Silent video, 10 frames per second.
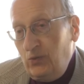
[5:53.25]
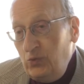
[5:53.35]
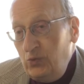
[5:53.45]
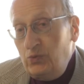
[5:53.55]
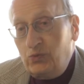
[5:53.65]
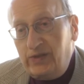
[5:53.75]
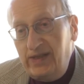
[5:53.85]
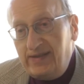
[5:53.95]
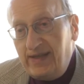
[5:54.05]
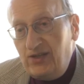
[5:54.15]
ou
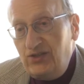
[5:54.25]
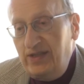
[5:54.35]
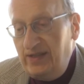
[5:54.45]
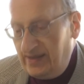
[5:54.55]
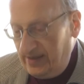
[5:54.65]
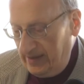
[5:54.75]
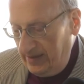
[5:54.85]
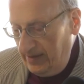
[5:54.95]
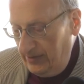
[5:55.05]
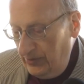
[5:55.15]
qu'il s'agisse
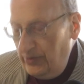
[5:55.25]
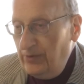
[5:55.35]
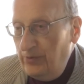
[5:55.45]
de